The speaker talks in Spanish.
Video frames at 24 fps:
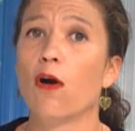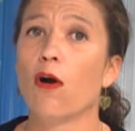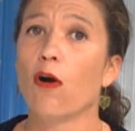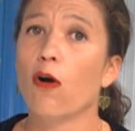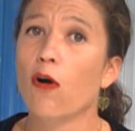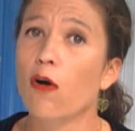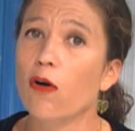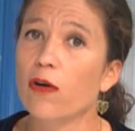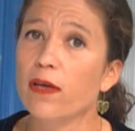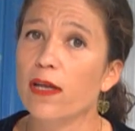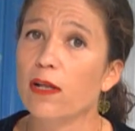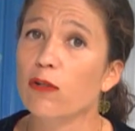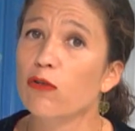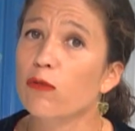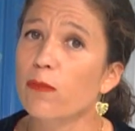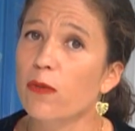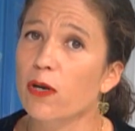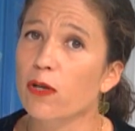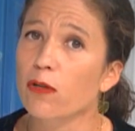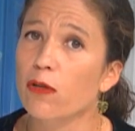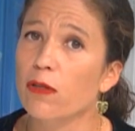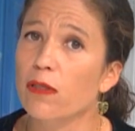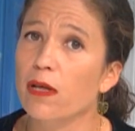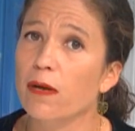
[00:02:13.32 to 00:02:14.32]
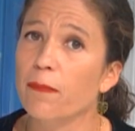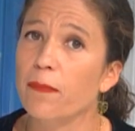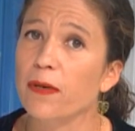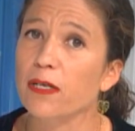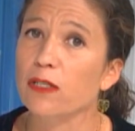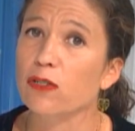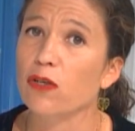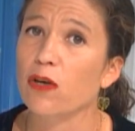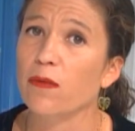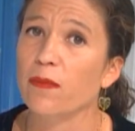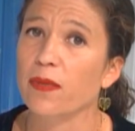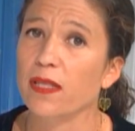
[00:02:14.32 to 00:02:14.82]
Hoy el número 2 del
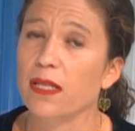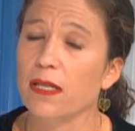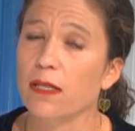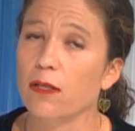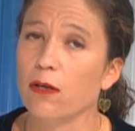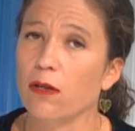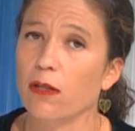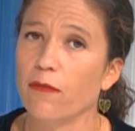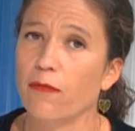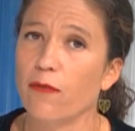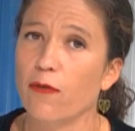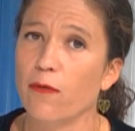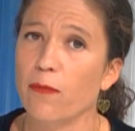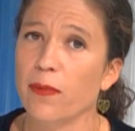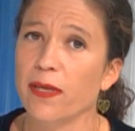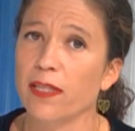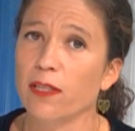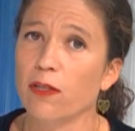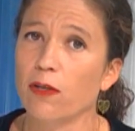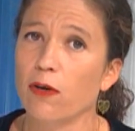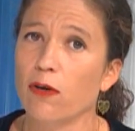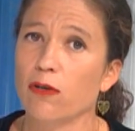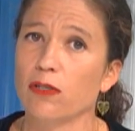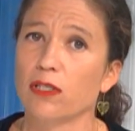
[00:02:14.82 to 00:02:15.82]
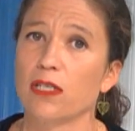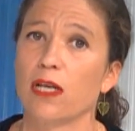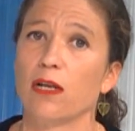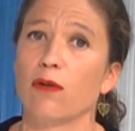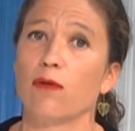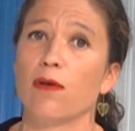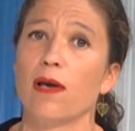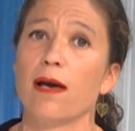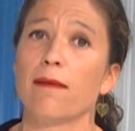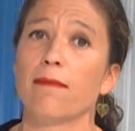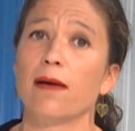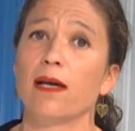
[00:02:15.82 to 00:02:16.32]
PSOE, ministro de Fomento, José
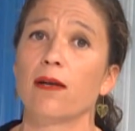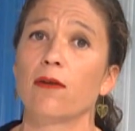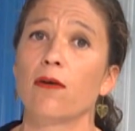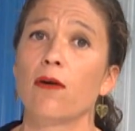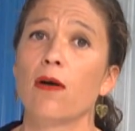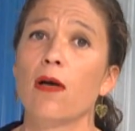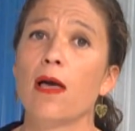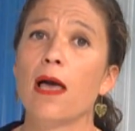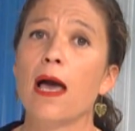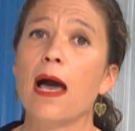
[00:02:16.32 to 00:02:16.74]
Luis Ábalos,